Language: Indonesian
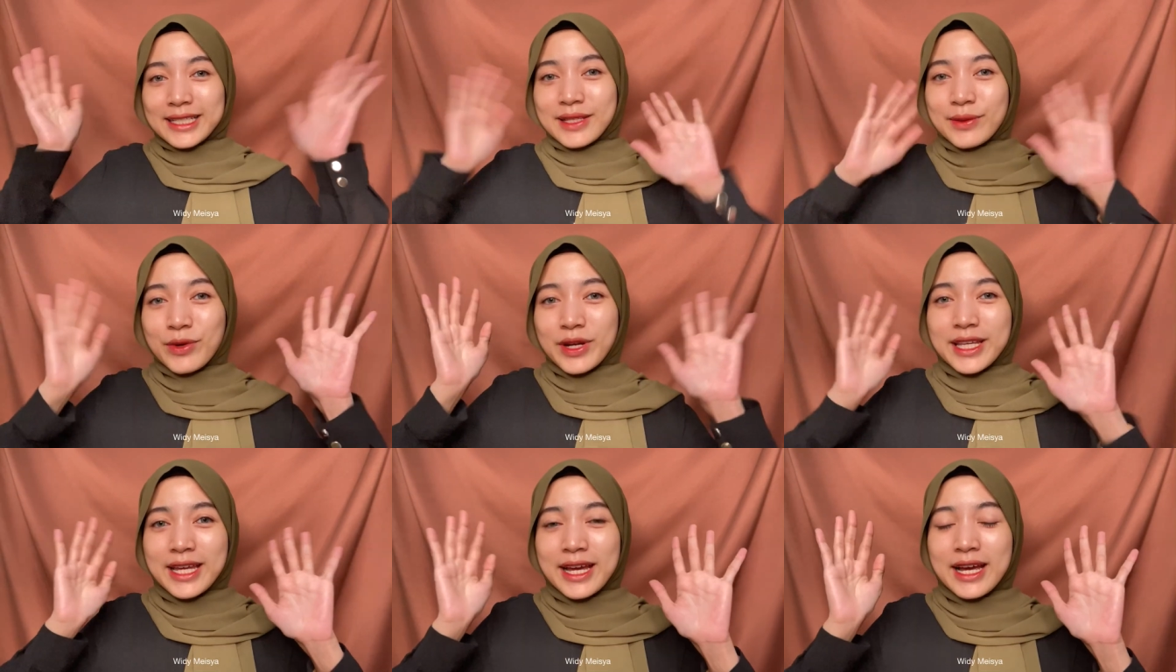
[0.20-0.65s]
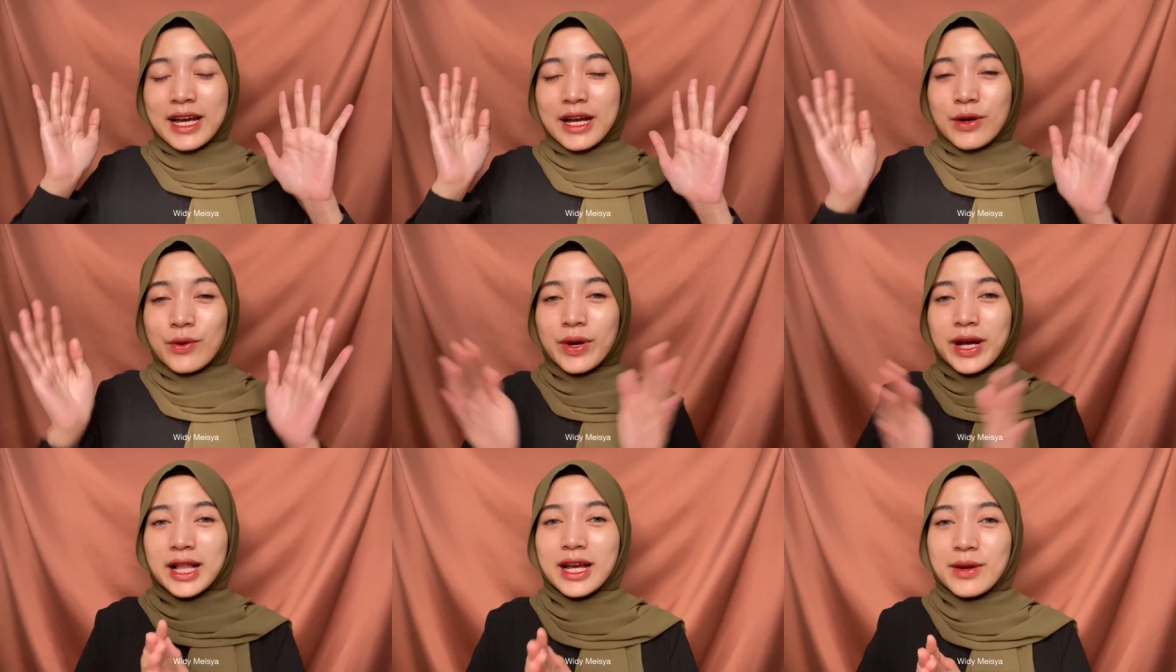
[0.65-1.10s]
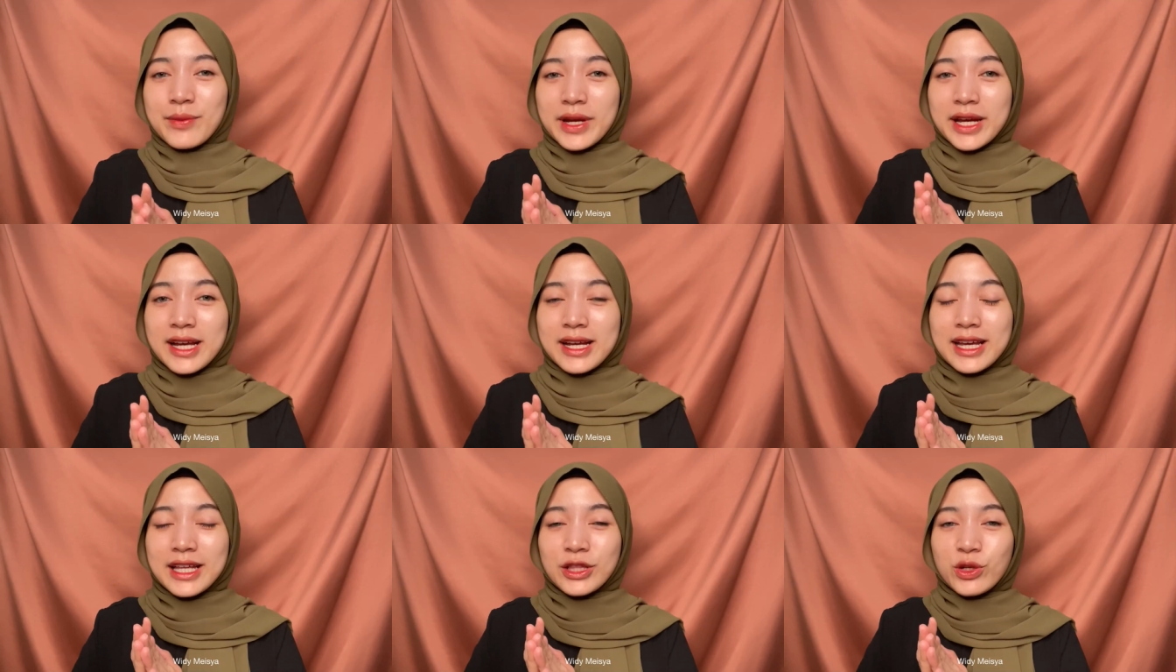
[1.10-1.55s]
semuanya, welcome back
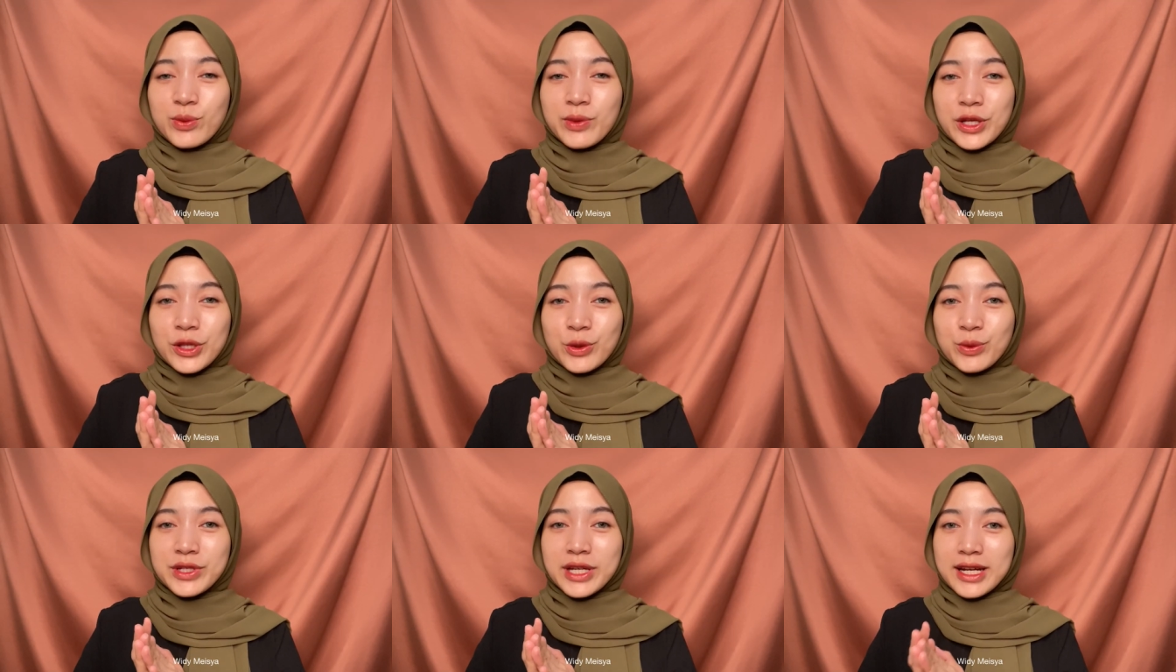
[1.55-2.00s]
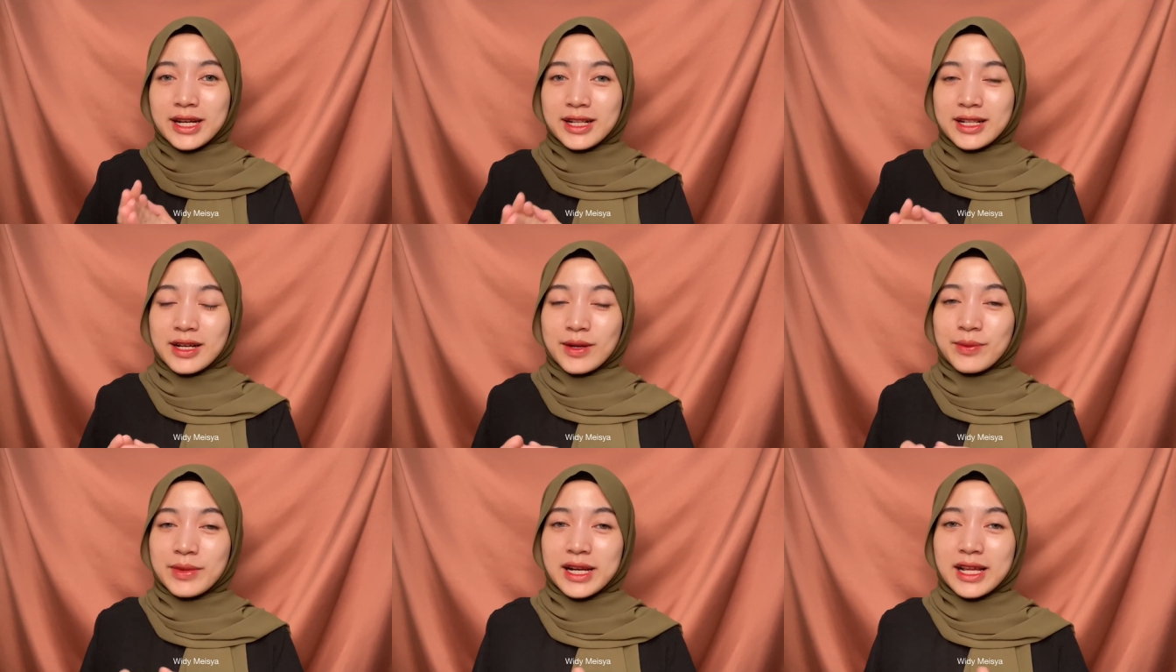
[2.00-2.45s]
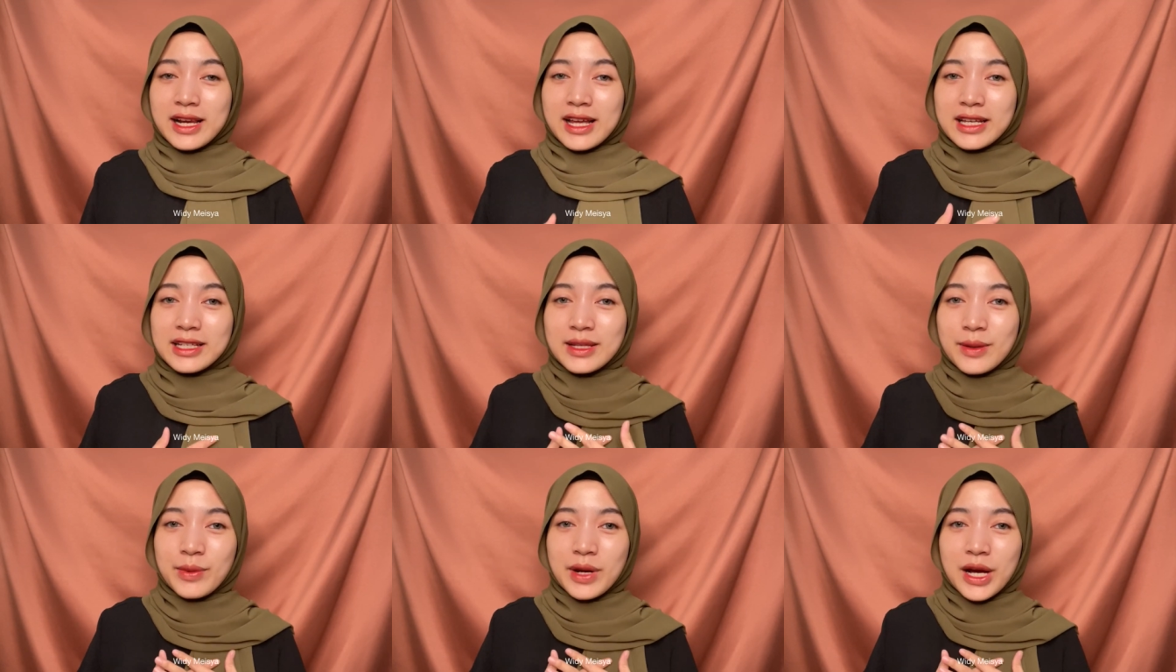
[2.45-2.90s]
again to my YouTube channel Kembali
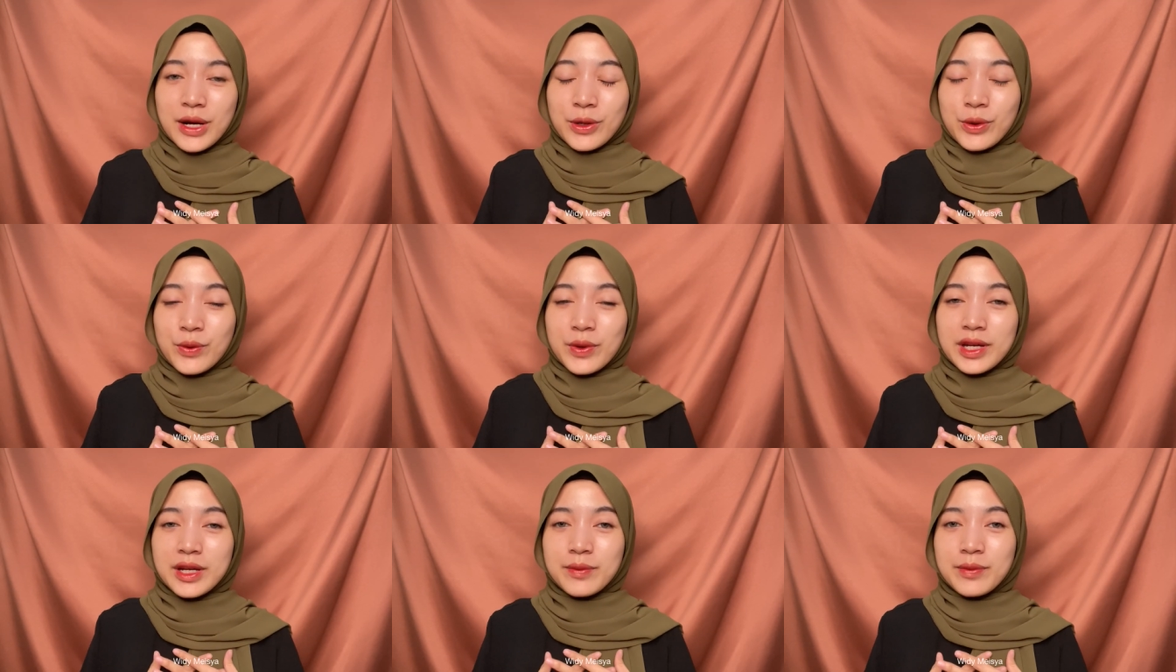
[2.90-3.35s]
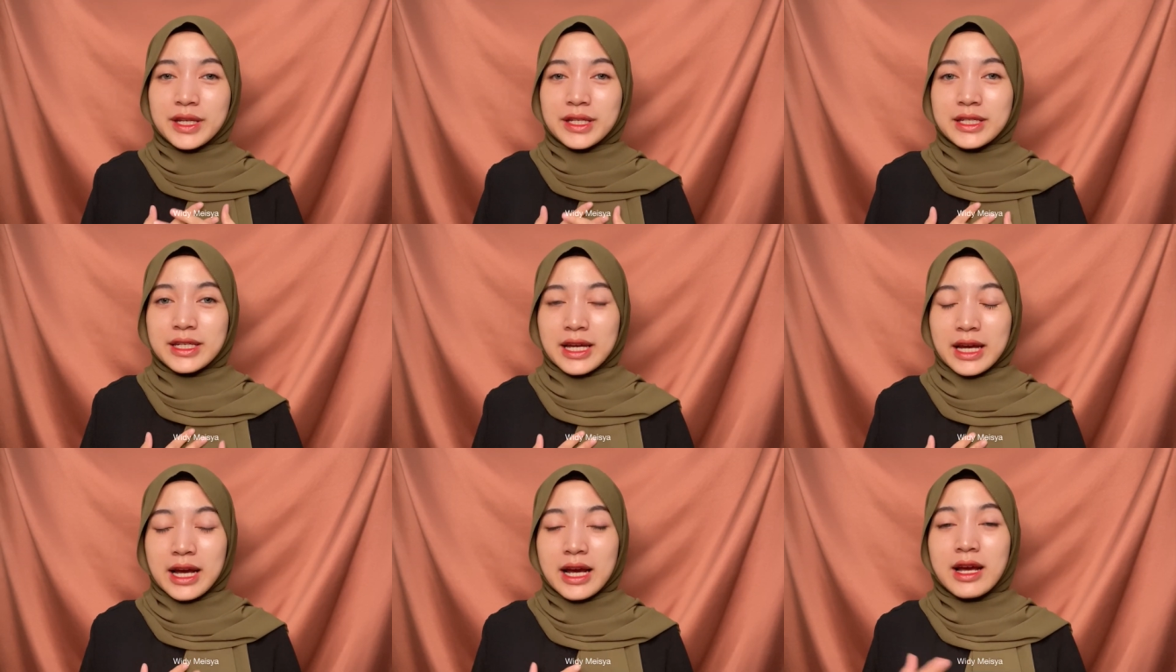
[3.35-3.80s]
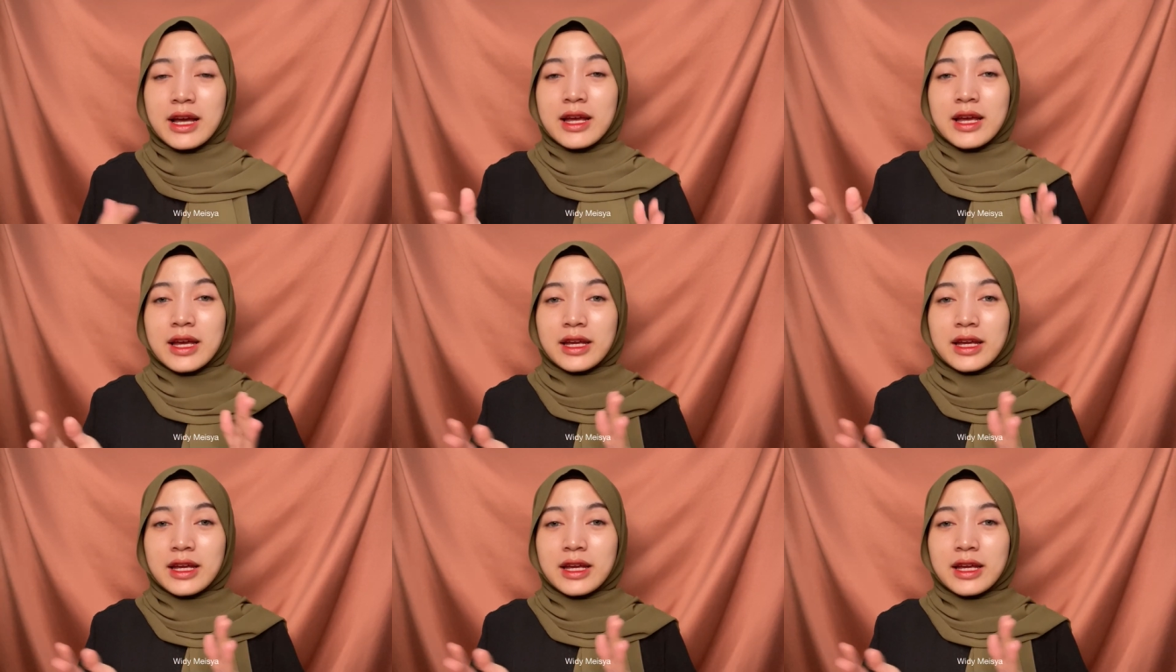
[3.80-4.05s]
lagi sama aku Widi Misha